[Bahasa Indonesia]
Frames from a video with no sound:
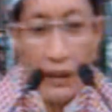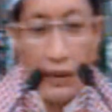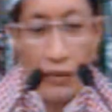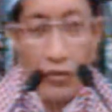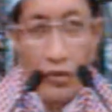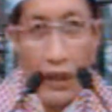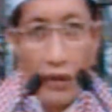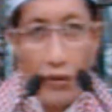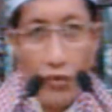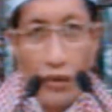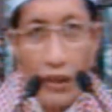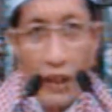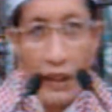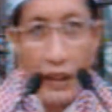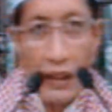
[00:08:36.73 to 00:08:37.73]
itu
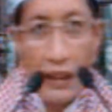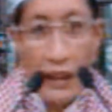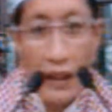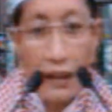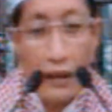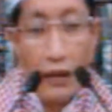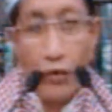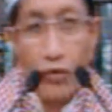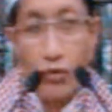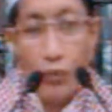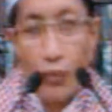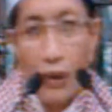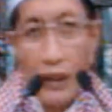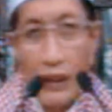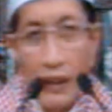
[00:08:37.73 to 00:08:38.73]
seharusnya dari engkau
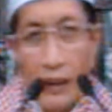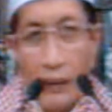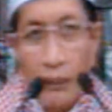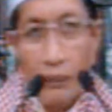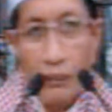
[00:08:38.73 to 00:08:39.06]
semuanya.